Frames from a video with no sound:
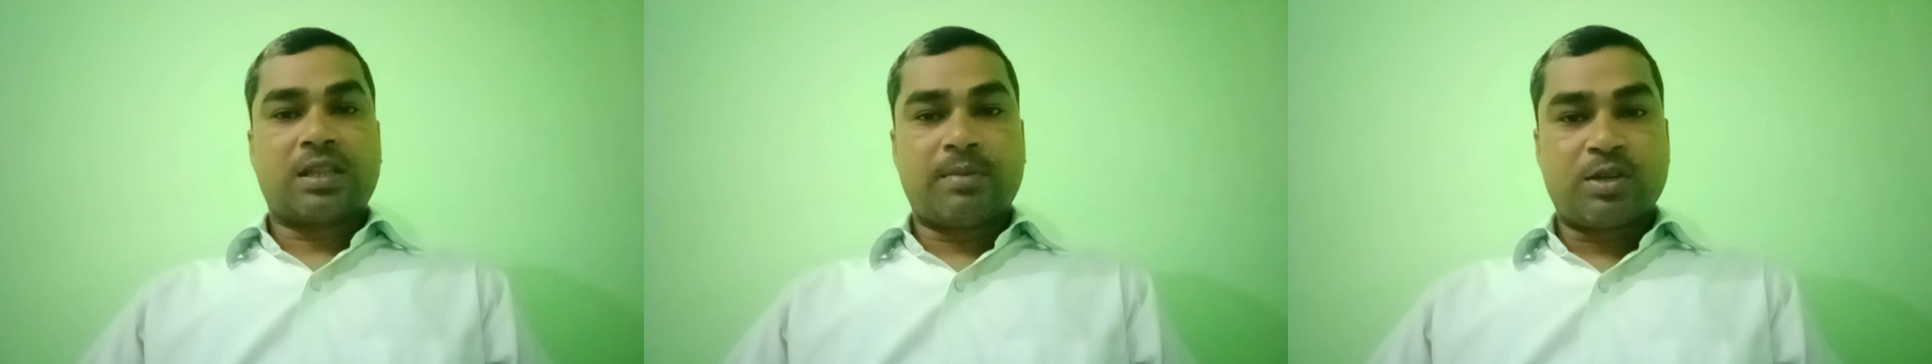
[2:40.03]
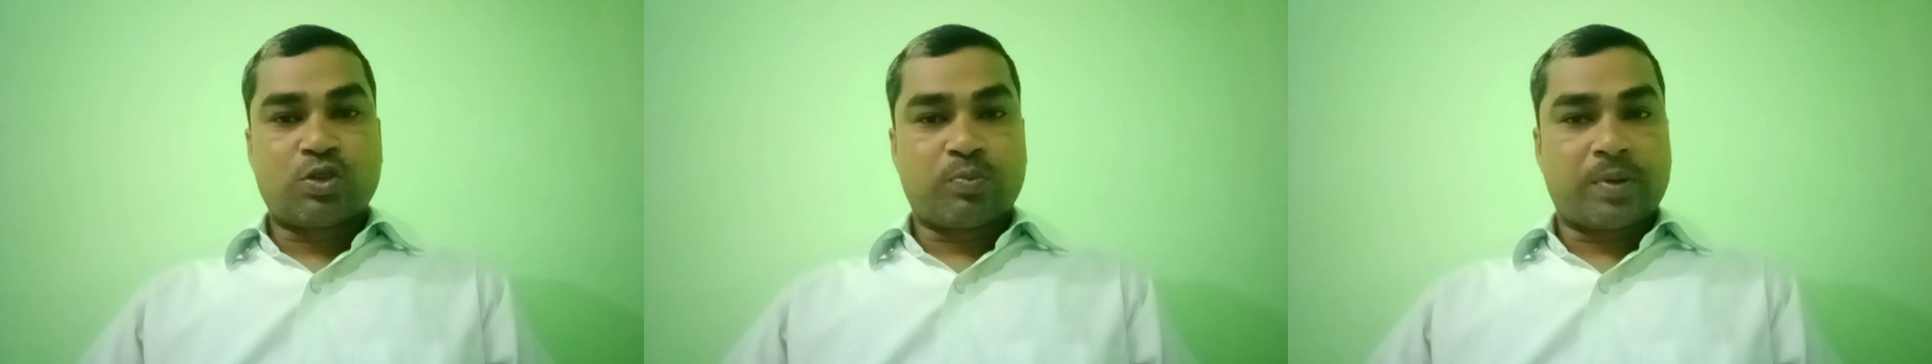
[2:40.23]

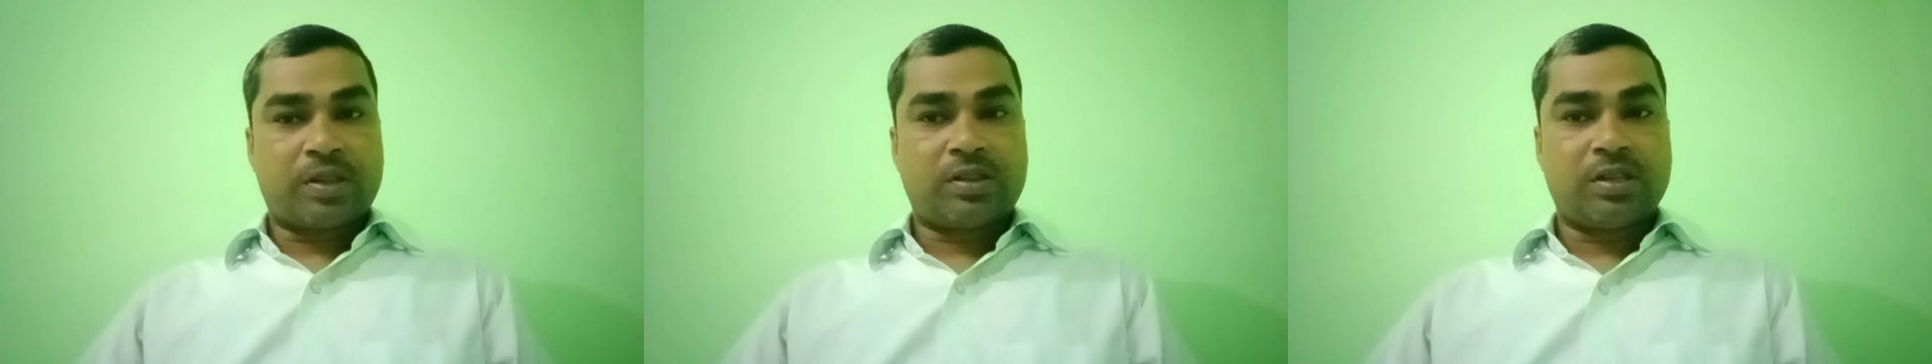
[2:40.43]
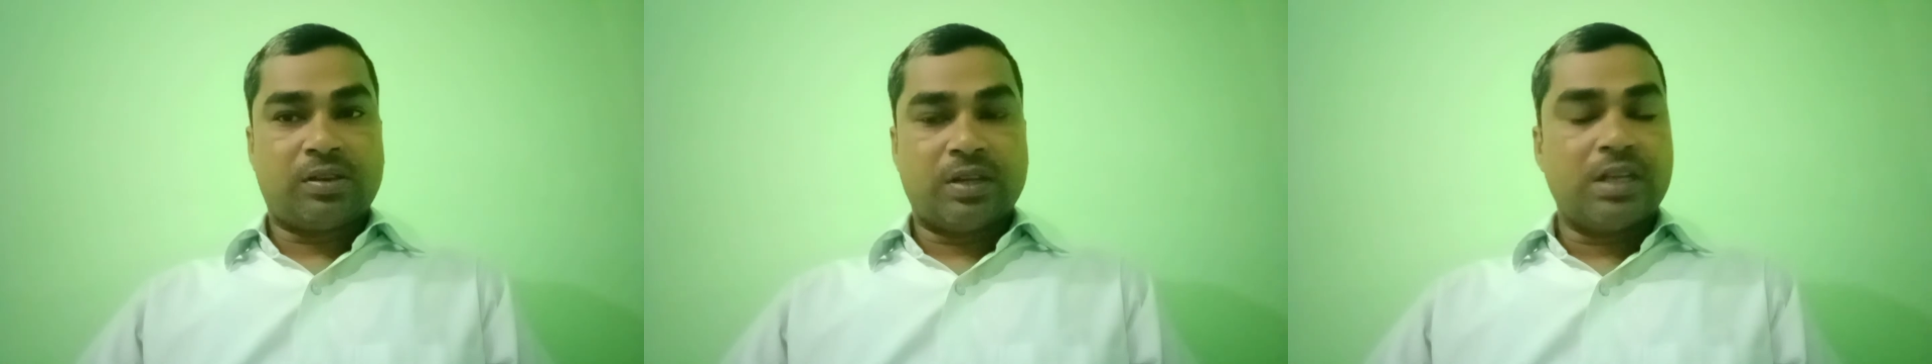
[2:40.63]
समक्ष
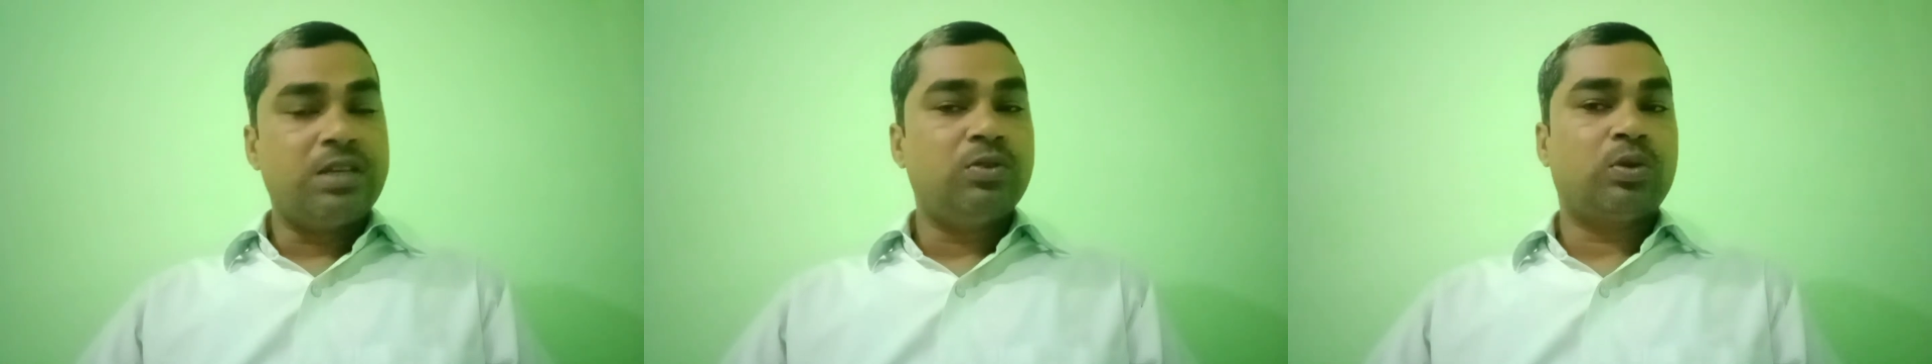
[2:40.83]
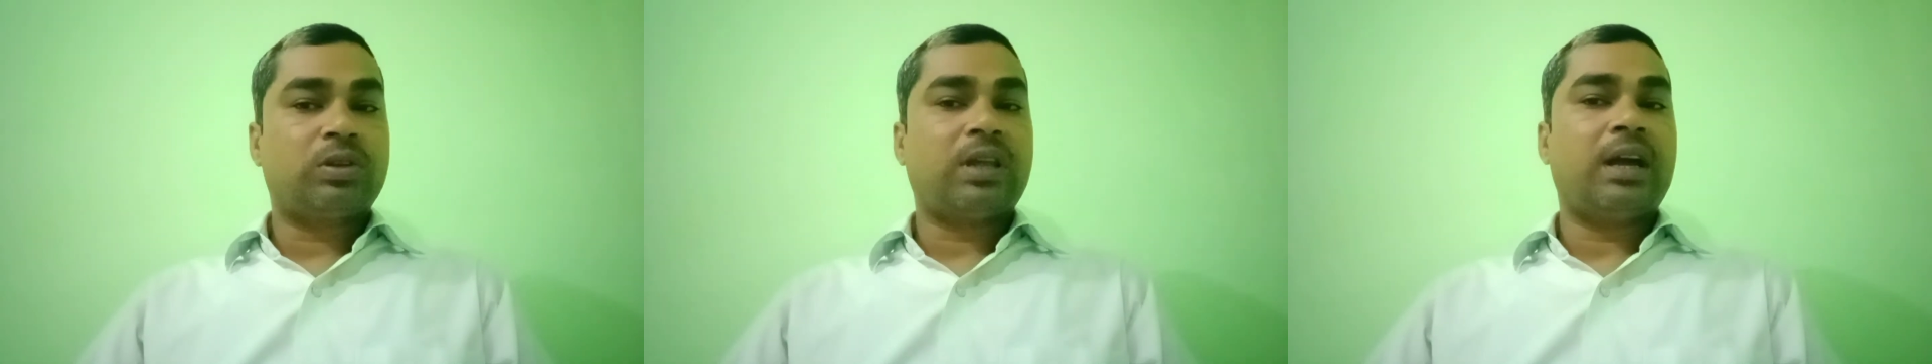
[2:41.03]
उपस्थित नहीं
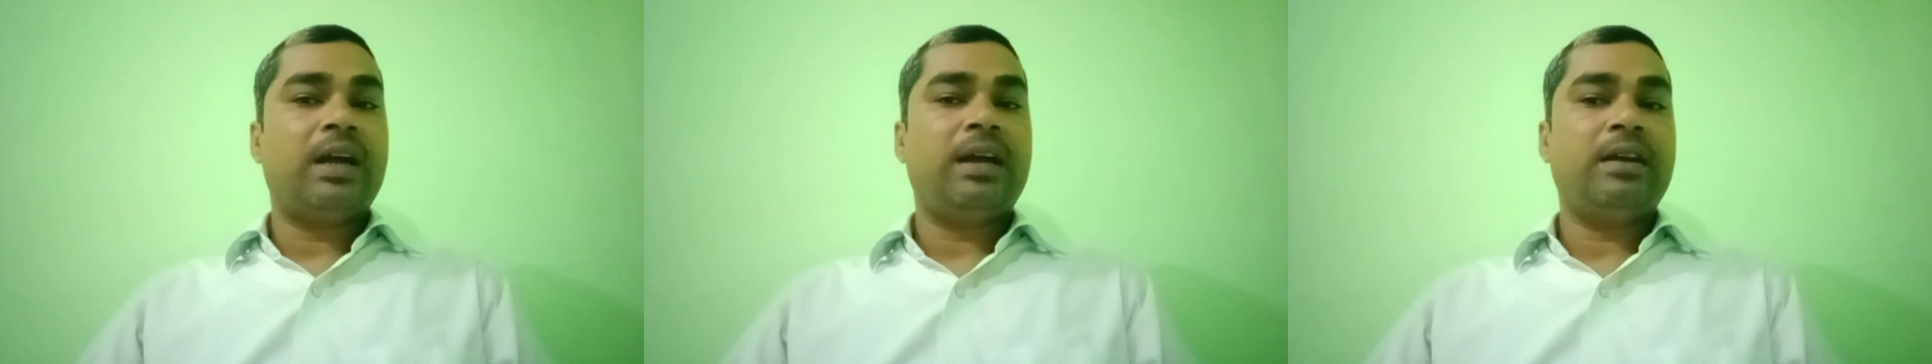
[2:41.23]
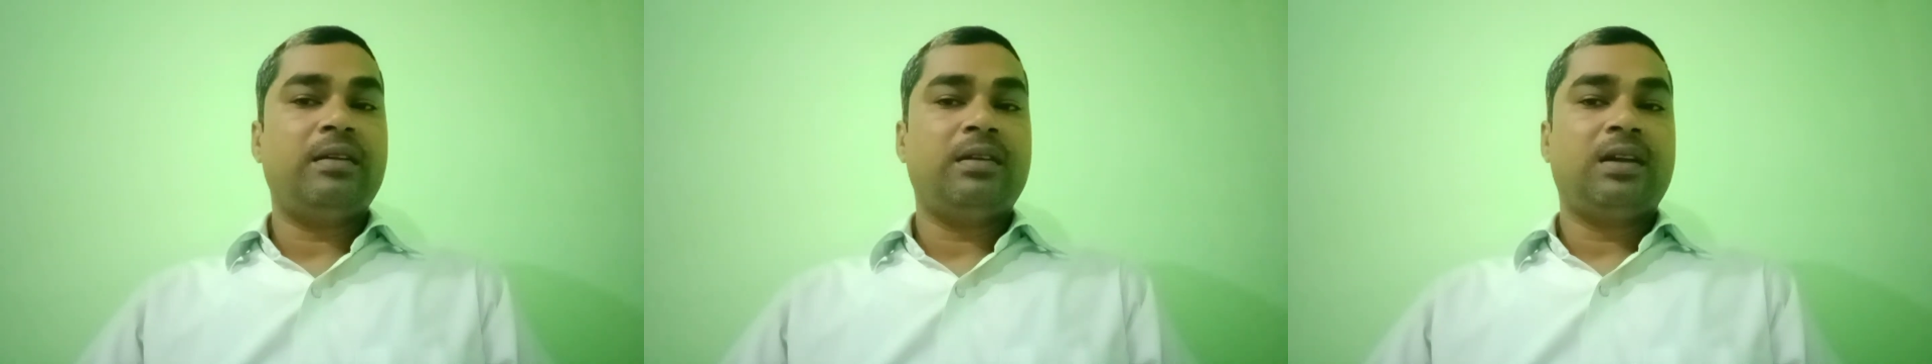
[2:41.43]
होता
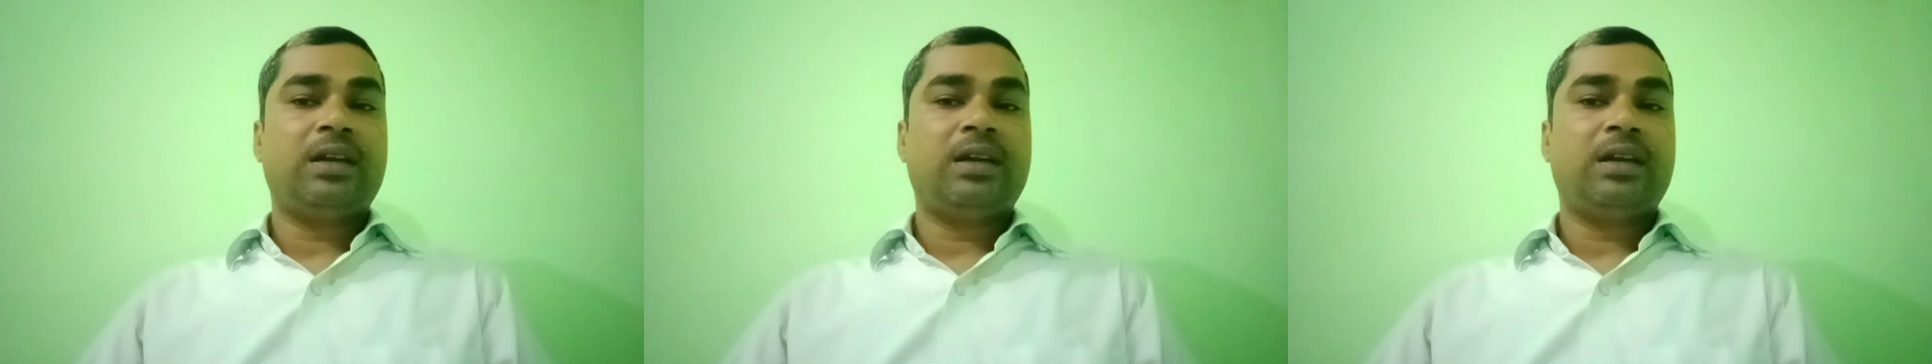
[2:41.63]
है